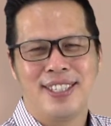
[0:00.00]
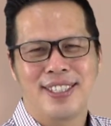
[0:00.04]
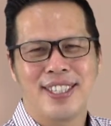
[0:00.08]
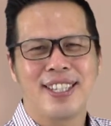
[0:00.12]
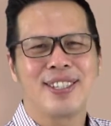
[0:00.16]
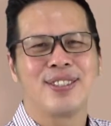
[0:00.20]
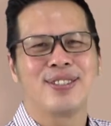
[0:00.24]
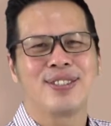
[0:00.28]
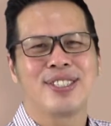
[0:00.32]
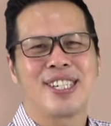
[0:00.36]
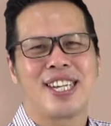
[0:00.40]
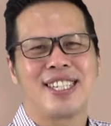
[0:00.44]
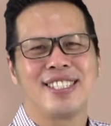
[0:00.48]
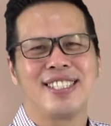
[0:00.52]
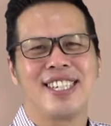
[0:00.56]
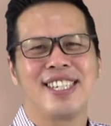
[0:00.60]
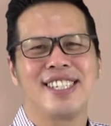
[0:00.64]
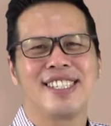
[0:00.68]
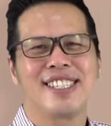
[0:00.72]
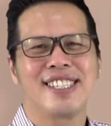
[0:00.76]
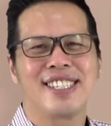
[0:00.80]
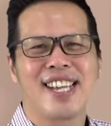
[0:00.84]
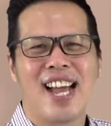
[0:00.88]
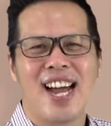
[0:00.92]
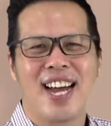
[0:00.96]
Tentu saja
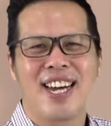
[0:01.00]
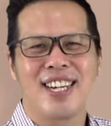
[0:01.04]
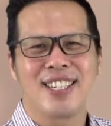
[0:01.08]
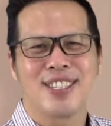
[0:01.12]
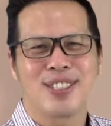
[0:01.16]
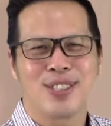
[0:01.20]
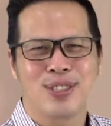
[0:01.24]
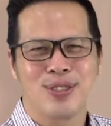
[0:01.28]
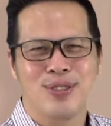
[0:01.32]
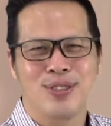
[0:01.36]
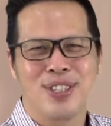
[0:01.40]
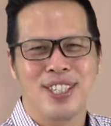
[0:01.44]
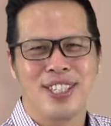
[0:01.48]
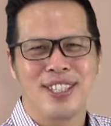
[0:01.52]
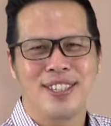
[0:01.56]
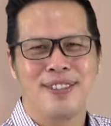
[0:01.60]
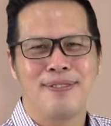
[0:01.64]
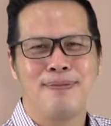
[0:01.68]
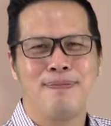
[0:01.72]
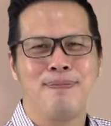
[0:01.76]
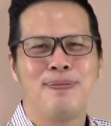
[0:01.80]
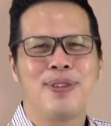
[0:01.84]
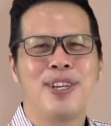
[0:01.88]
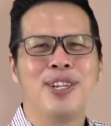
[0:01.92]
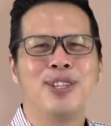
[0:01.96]
sangat sulit,
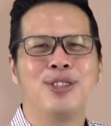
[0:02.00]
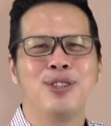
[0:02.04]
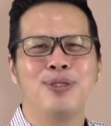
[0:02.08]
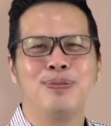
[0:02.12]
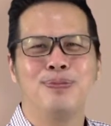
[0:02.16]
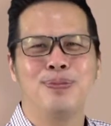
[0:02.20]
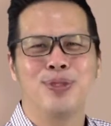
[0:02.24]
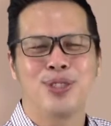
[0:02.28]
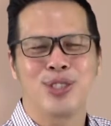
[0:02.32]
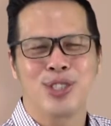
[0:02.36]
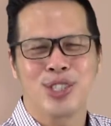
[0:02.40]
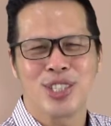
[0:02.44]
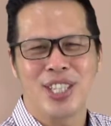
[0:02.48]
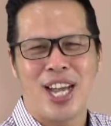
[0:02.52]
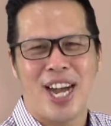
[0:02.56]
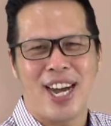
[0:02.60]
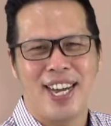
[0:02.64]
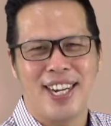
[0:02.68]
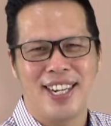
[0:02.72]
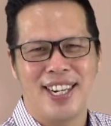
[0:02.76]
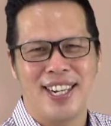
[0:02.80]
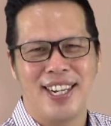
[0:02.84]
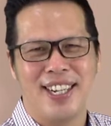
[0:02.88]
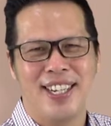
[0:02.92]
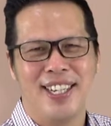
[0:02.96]
itu
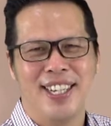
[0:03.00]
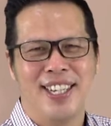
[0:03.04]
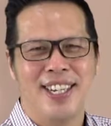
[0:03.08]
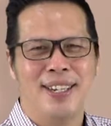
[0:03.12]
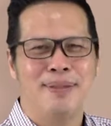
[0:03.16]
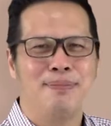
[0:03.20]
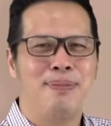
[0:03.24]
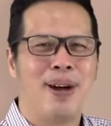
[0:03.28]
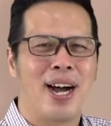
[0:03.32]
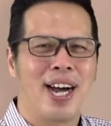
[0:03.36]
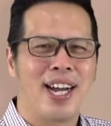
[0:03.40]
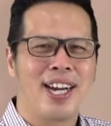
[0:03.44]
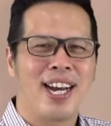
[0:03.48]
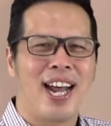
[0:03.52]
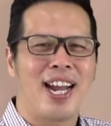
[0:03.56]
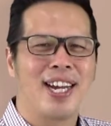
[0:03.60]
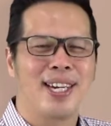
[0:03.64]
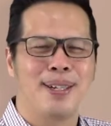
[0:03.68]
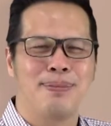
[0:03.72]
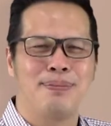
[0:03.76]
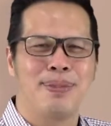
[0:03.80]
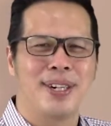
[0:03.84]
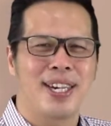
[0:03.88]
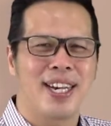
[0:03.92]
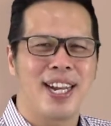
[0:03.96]
mustahil. Bahkan
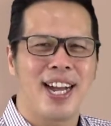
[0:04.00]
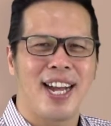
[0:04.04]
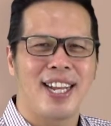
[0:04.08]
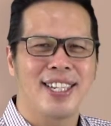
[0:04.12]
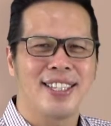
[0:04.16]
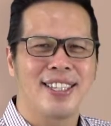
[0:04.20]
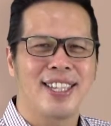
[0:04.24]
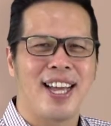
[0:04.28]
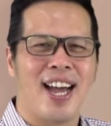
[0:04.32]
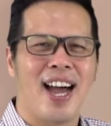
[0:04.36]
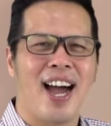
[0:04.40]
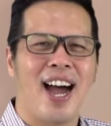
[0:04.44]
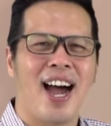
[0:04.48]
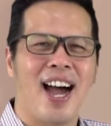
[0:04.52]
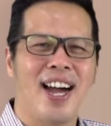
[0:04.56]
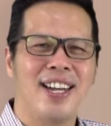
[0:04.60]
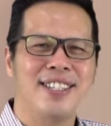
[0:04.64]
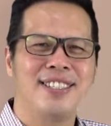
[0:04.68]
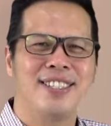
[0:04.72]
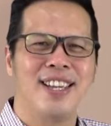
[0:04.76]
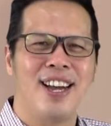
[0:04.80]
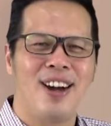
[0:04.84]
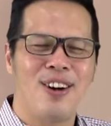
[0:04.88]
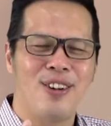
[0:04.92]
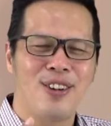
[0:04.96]
Anda berkata
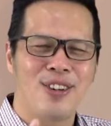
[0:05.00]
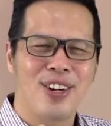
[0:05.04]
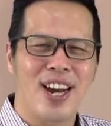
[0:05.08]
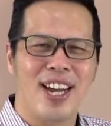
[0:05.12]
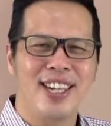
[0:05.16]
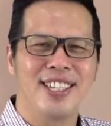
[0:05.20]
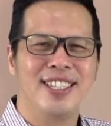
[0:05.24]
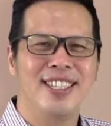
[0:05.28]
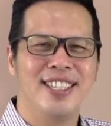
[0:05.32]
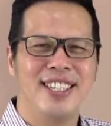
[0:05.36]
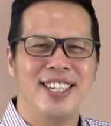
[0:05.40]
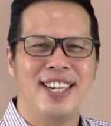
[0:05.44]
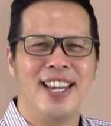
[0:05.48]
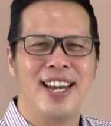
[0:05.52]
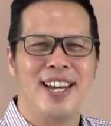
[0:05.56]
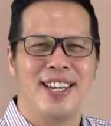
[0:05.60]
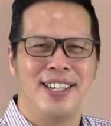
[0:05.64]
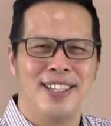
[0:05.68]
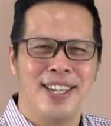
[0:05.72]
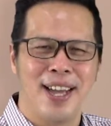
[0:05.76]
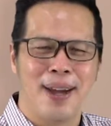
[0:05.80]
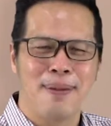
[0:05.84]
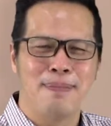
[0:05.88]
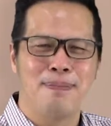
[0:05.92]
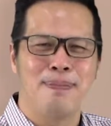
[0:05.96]
hanya orang gila
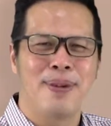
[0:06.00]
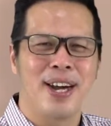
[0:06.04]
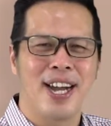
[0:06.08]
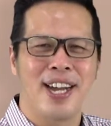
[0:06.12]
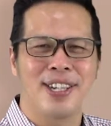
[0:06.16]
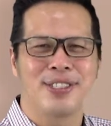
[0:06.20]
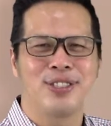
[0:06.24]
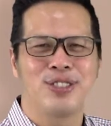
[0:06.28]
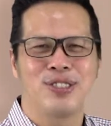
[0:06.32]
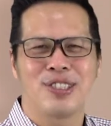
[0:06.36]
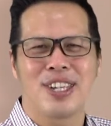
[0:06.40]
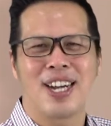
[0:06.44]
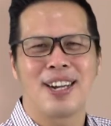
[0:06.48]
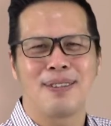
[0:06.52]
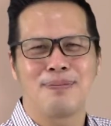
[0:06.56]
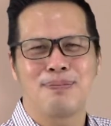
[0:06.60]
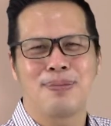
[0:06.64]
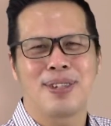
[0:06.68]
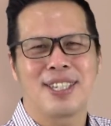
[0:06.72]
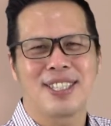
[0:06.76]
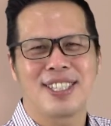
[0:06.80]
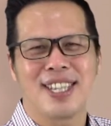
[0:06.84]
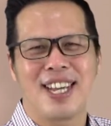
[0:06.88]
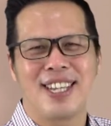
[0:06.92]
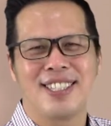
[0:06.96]
yang mengajukan
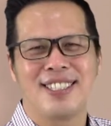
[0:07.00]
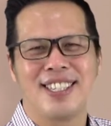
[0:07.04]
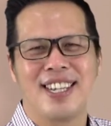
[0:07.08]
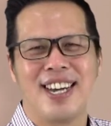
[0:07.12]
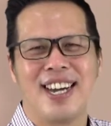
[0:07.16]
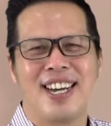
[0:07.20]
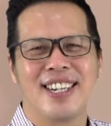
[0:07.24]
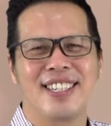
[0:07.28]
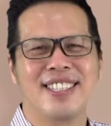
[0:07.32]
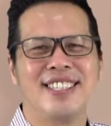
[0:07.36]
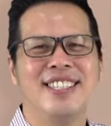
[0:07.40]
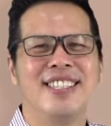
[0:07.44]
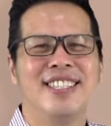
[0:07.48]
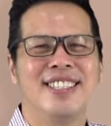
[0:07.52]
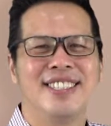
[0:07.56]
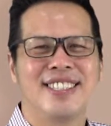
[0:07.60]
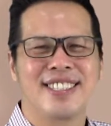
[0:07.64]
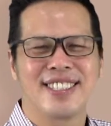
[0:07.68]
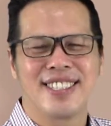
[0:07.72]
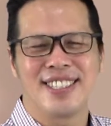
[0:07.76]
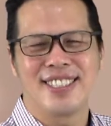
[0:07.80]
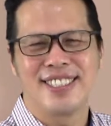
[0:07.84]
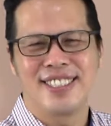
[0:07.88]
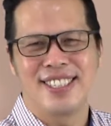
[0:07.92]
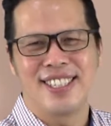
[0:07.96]
pertanyaan
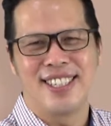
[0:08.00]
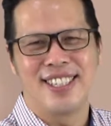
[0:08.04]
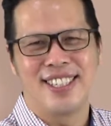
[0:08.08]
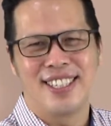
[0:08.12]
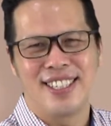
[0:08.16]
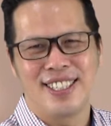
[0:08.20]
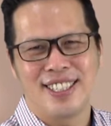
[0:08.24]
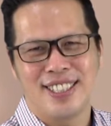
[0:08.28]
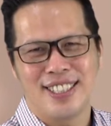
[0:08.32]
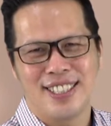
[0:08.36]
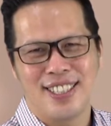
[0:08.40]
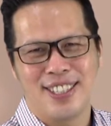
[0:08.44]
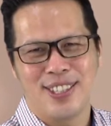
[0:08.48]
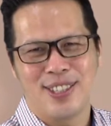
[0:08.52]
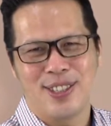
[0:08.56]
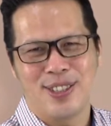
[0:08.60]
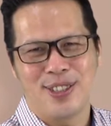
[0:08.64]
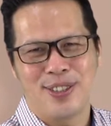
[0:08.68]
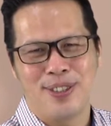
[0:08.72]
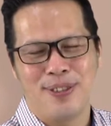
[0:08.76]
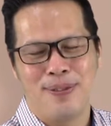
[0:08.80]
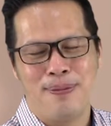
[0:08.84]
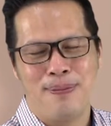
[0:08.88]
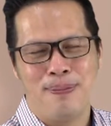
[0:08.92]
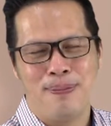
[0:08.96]
sejenis itu.